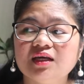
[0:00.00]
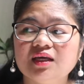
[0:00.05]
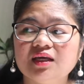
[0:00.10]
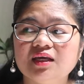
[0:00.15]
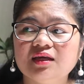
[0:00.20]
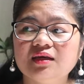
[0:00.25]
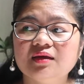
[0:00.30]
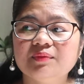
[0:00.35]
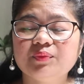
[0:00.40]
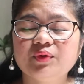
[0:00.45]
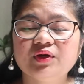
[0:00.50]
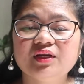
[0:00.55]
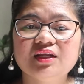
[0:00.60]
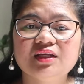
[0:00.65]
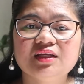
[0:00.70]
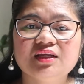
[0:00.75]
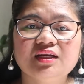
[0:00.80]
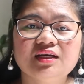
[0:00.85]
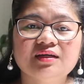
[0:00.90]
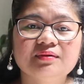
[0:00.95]
eh,
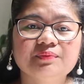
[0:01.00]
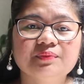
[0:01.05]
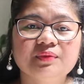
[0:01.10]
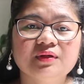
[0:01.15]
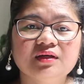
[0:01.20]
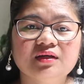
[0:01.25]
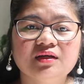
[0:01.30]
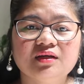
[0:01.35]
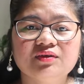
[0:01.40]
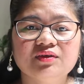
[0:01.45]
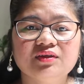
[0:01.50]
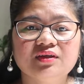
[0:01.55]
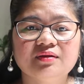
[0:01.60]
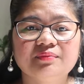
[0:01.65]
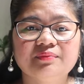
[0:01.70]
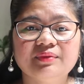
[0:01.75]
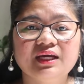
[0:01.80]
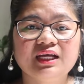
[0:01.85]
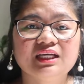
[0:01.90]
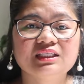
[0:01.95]
pwede lang pag ano
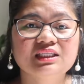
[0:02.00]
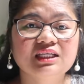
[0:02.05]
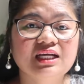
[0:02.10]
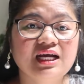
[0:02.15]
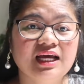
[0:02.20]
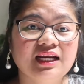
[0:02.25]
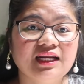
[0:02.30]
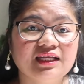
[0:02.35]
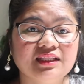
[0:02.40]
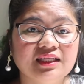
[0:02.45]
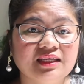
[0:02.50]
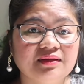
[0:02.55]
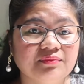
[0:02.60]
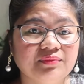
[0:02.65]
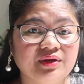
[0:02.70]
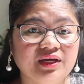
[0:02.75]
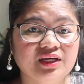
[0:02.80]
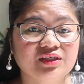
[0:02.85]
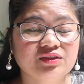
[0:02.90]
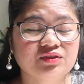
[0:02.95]
yan best, ikalat yan
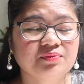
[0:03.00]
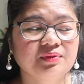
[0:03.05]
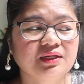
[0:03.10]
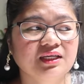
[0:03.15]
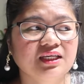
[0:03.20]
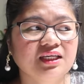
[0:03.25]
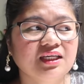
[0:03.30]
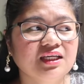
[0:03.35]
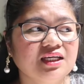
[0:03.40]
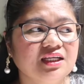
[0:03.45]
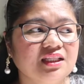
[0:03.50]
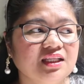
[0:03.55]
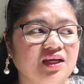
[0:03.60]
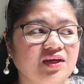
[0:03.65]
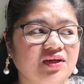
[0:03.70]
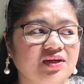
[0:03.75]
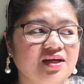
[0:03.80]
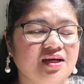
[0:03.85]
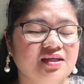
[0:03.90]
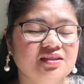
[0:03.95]
best. So, mag-iingat
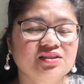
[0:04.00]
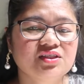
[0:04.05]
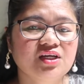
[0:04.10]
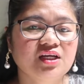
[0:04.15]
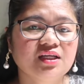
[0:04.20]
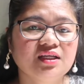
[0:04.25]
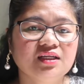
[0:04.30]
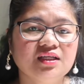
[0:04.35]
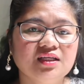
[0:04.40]
kayong lahat dyan.